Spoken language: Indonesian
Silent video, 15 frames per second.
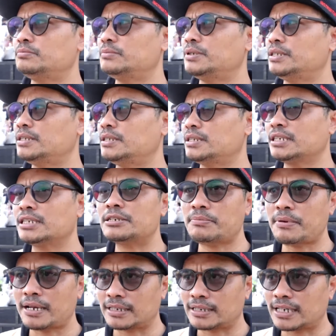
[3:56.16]

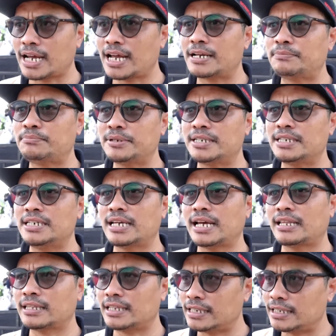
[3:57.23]
mengedepankan
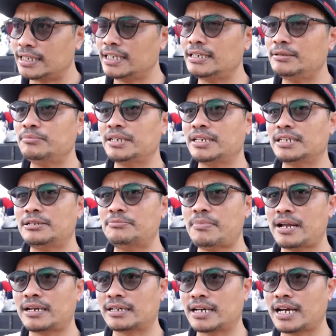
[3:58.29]
pendidikan tinggi,
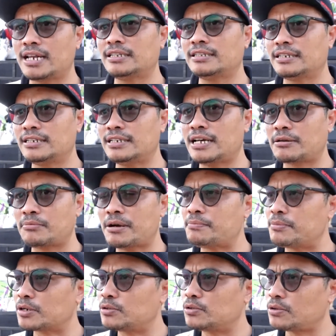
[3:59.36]
mengedepankan tridharma
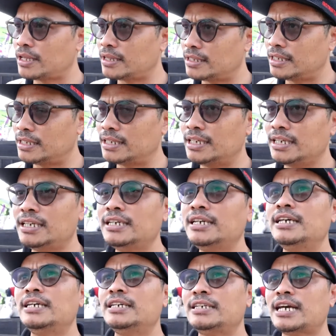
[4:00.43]
perguruan tinggi
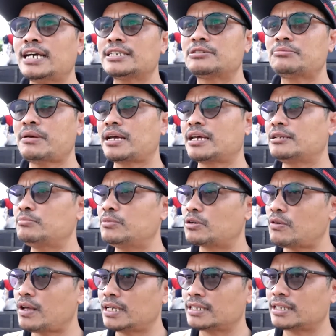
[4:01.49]
yang semakin
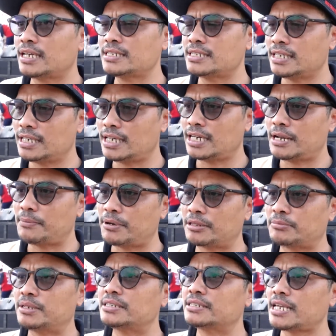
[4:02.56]
berkualitas sehingga dapat
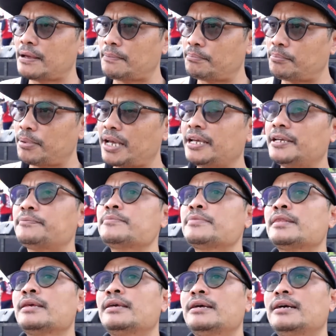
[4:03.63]
mencapai
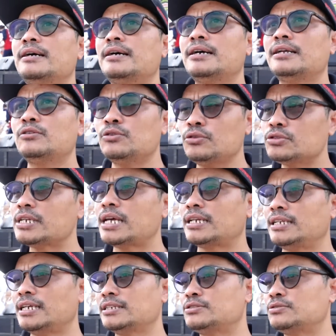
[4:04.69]
uh, lulusan
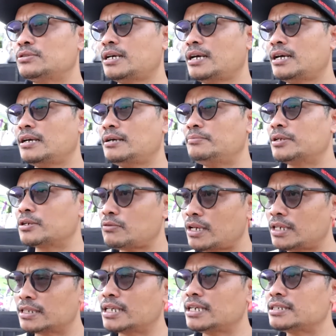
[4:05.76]
yang juga
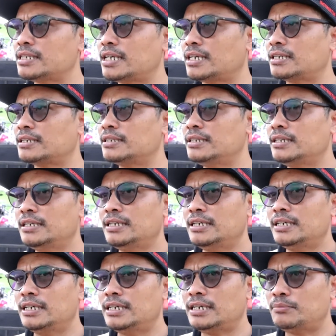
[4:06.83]
berkualitas dan
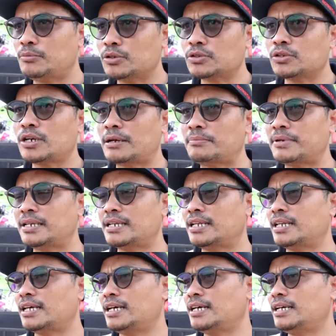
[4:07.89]
uh, moto kami
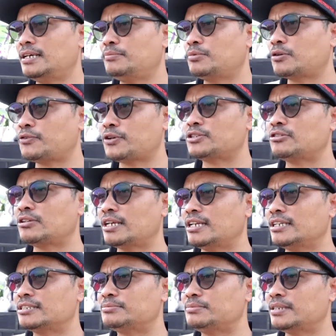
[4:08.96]
adalah
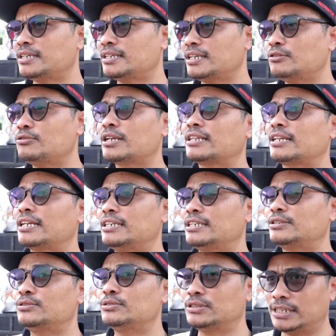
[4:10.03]
profesionalisme adalah urat
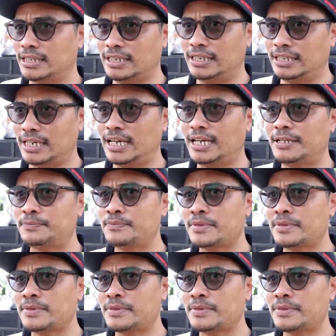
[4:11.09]
nadiku sehingga